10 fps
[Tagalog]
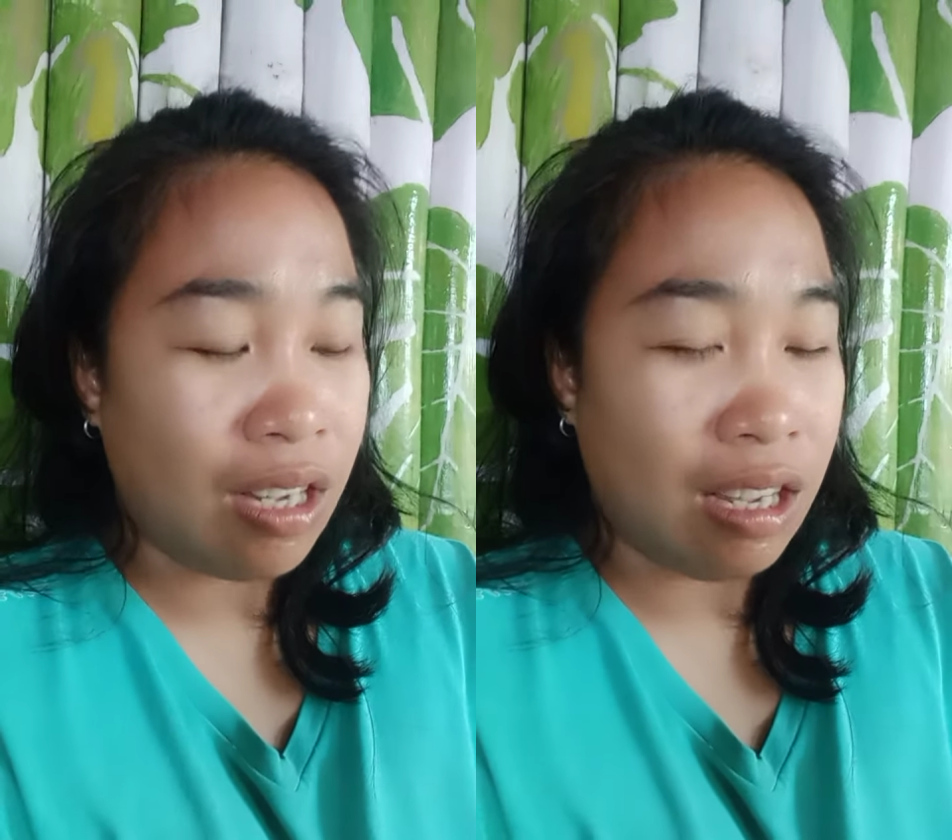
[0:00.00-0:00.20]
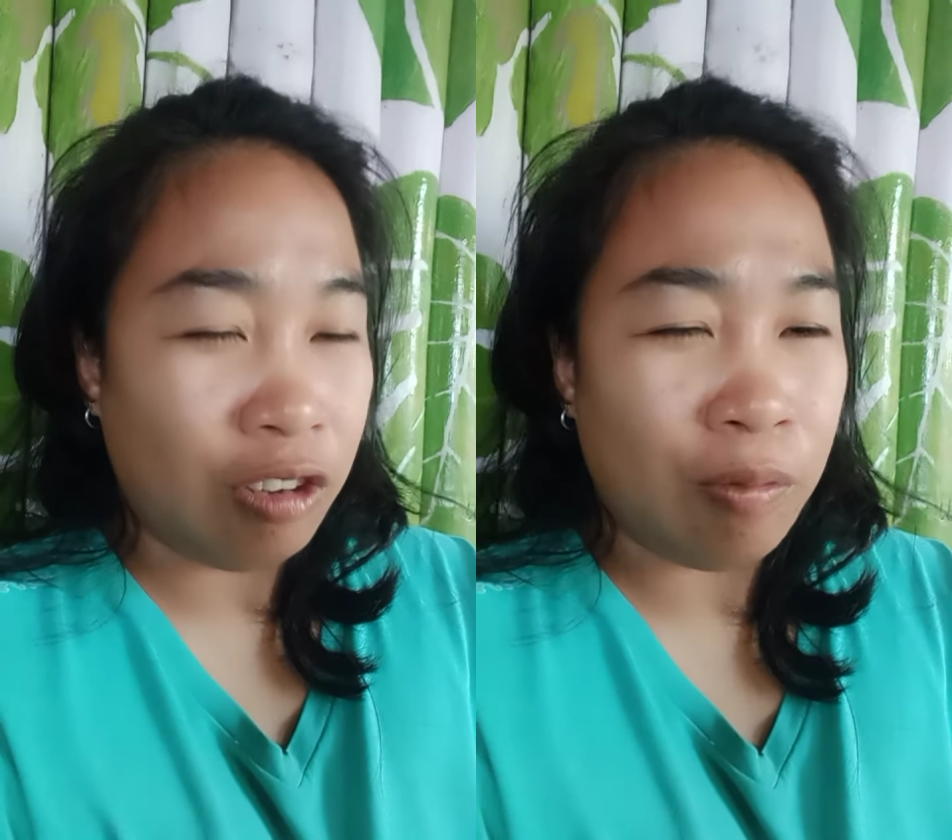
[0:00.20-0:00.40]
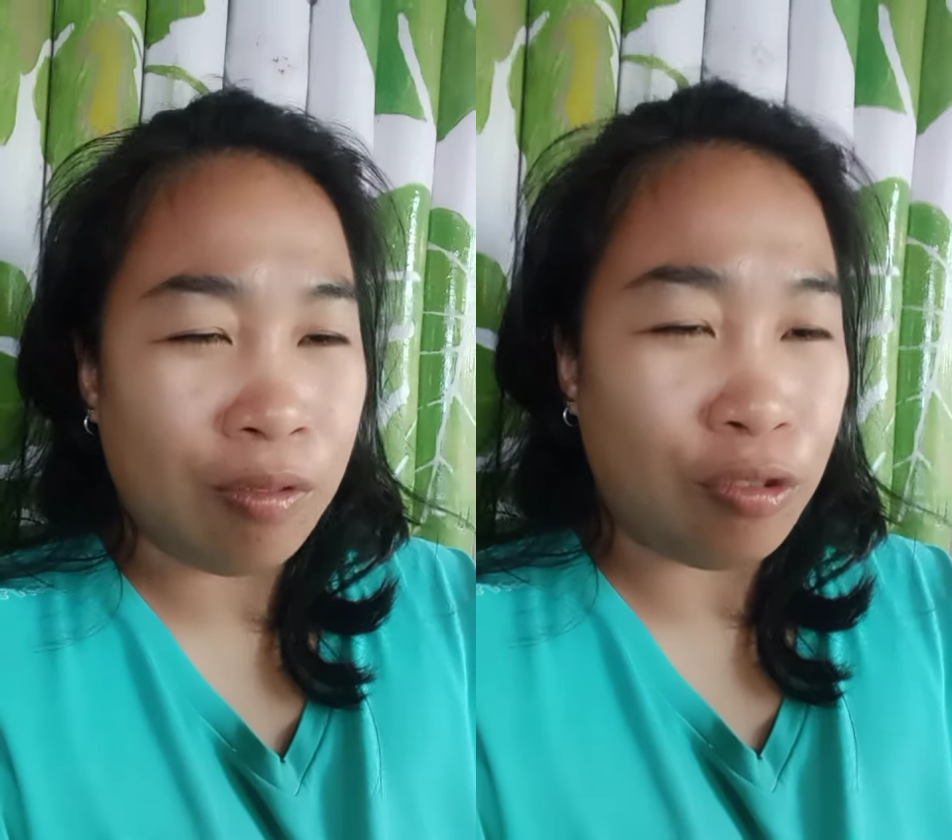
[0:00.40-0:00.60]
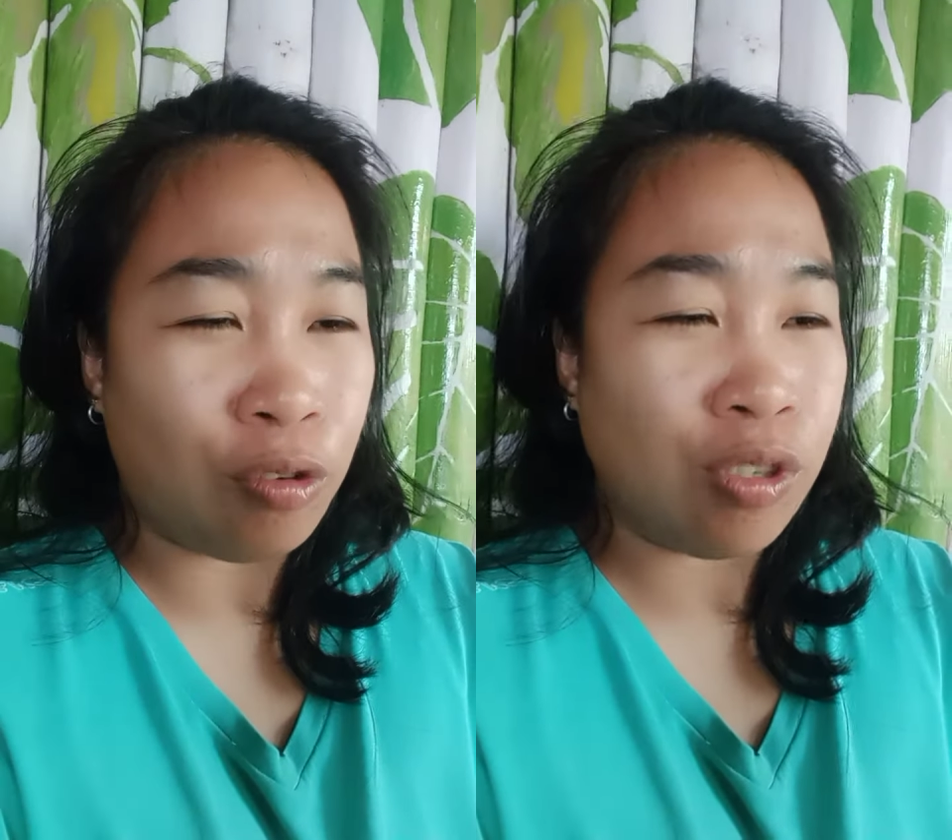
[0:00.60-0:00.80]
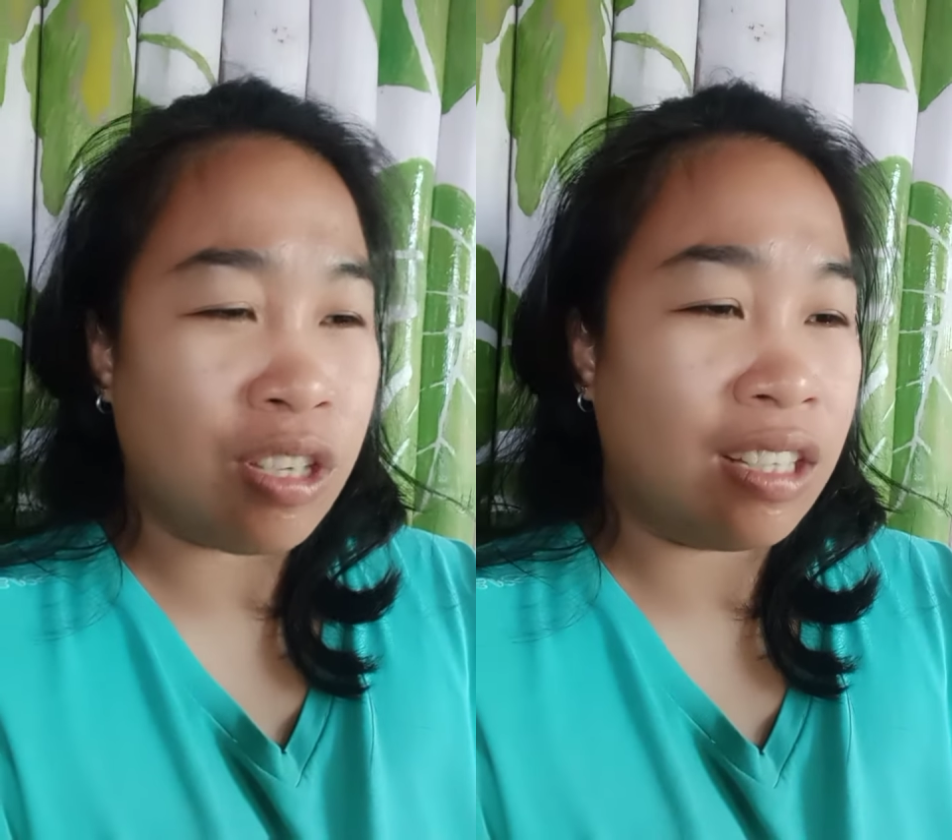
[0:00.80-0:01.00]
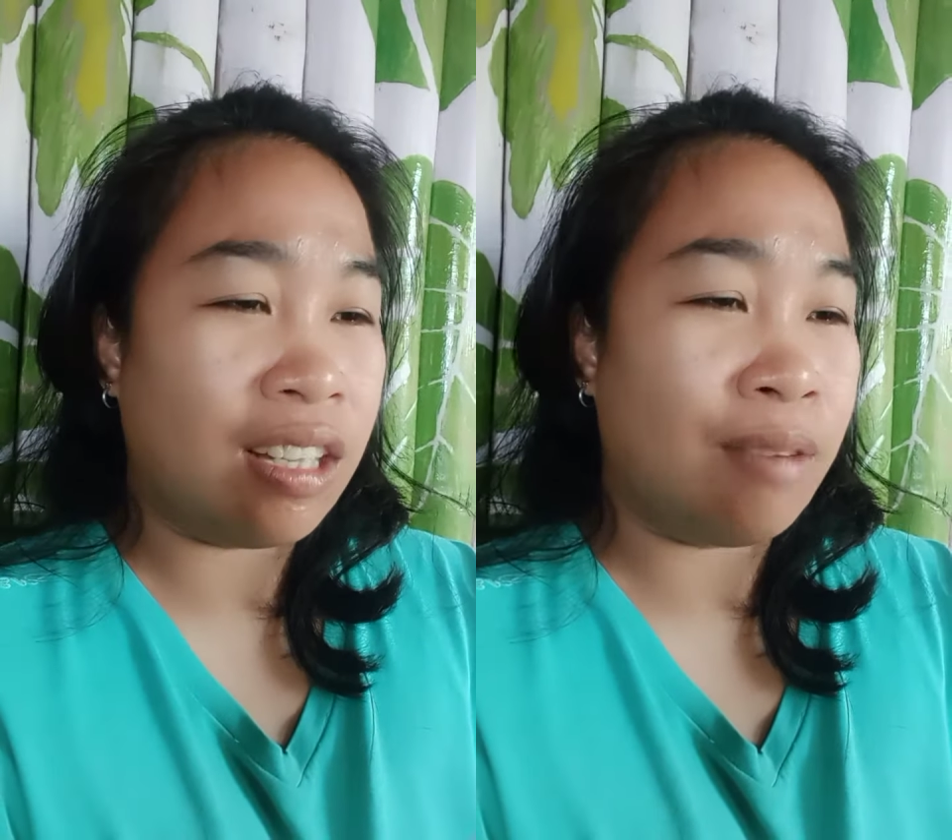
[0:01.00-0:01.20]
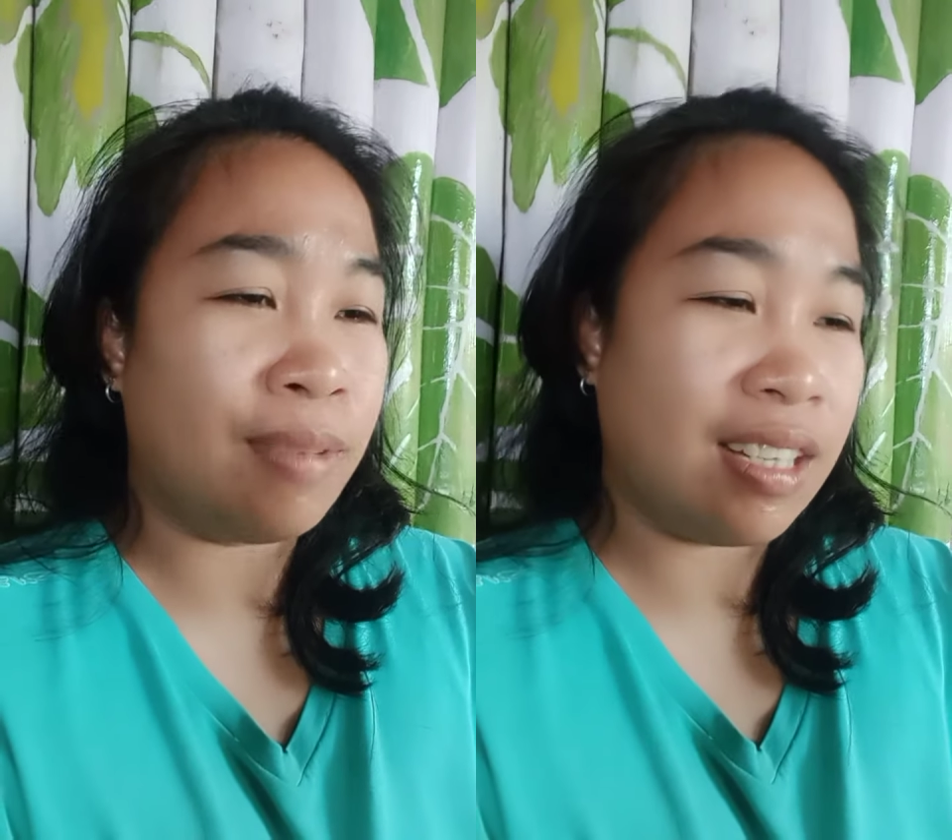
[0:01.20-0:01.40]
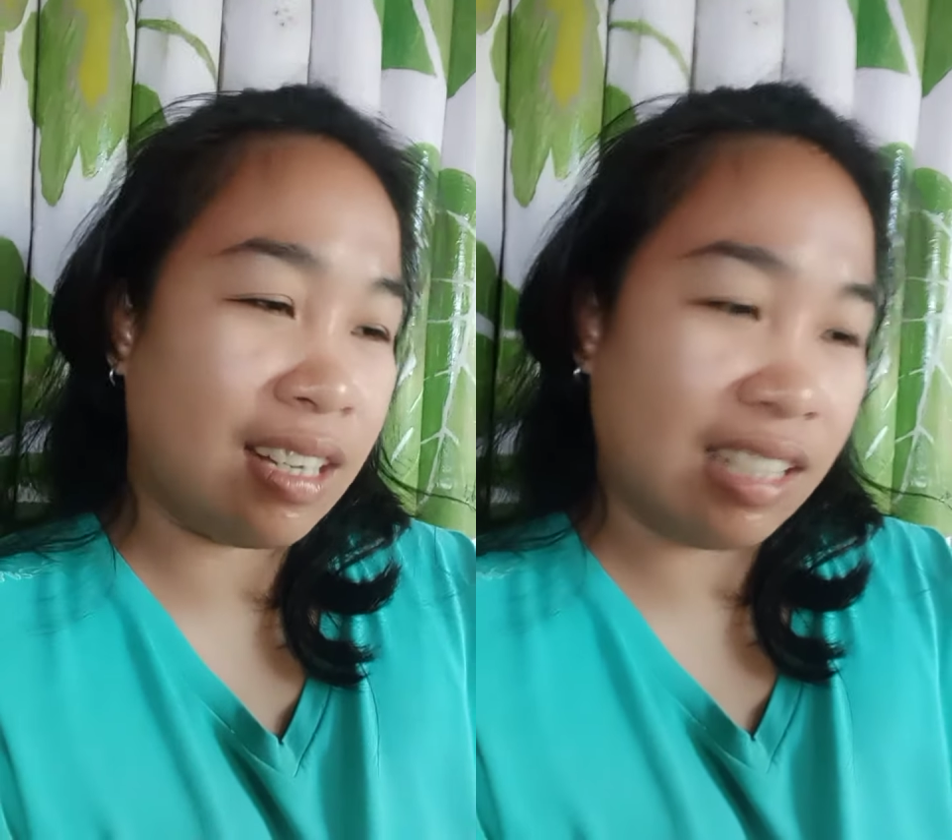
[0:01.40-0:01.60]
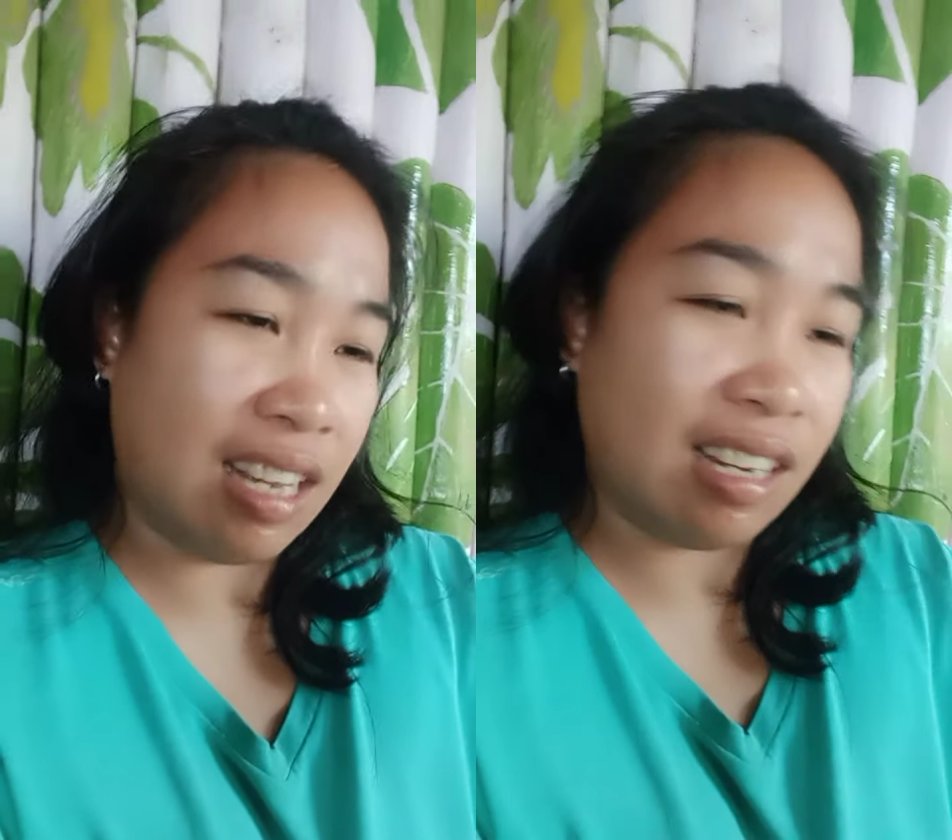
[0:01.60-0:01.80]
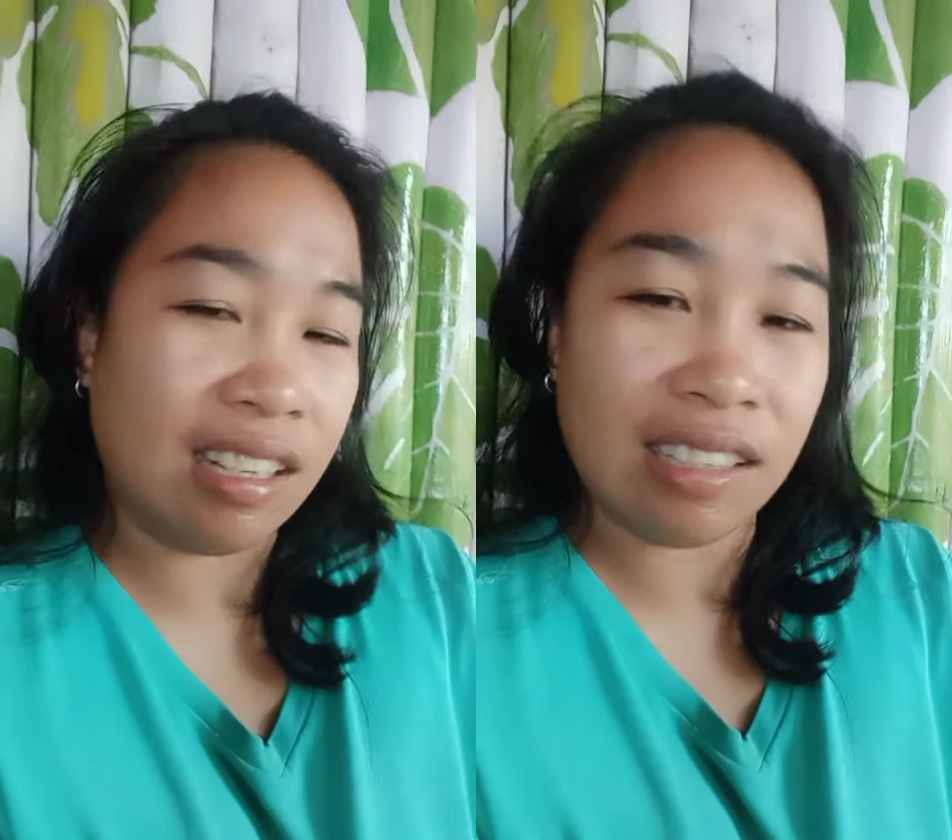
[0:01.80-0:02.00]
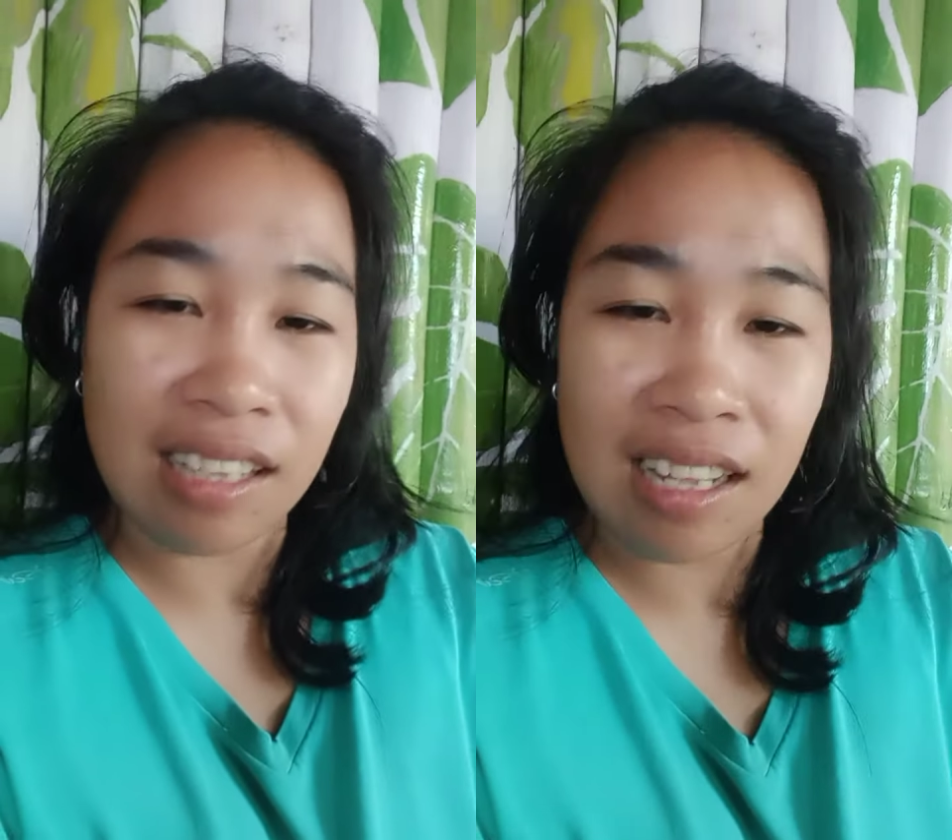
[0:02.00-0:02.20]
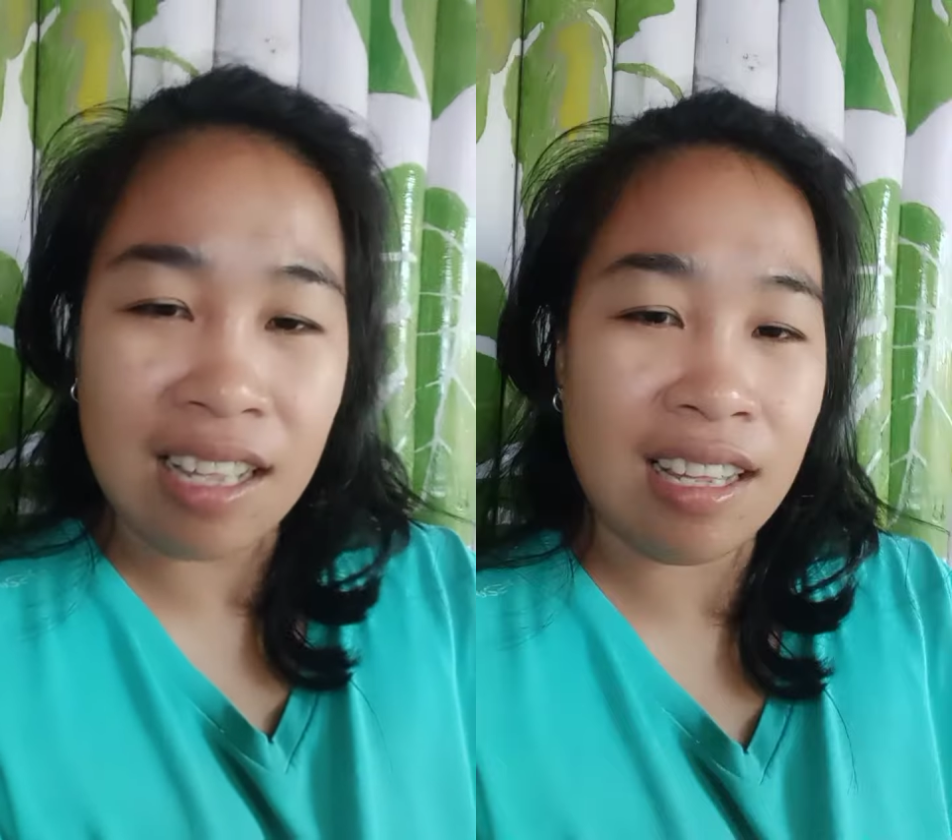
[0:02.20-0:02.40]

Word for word: Ay kung focus kita, masakit lang kita.